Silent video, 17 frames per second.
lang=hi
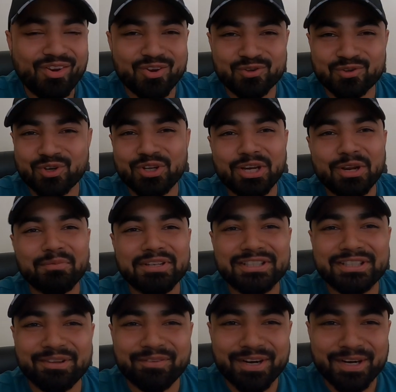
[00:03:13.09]
उसको
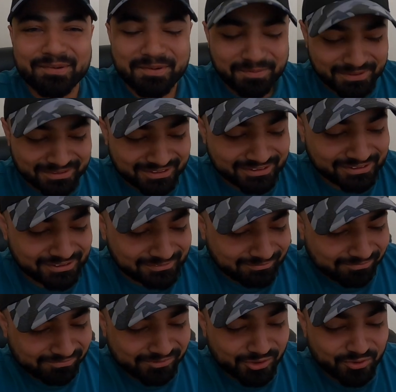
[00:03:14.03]
नमस्ते वर्ड भी पता था
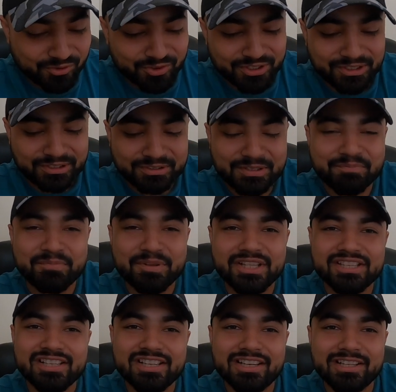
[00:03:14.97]
तो उन्हें जब
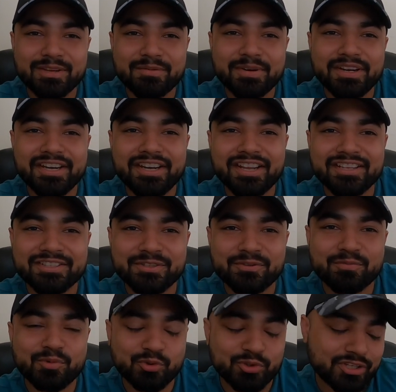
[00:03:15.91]
पता चला कि मैं इंडिया से
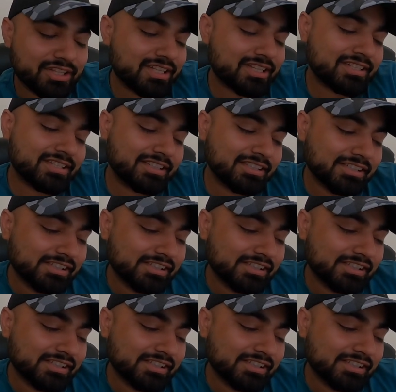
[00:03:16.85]
हूँ पूछा वैसे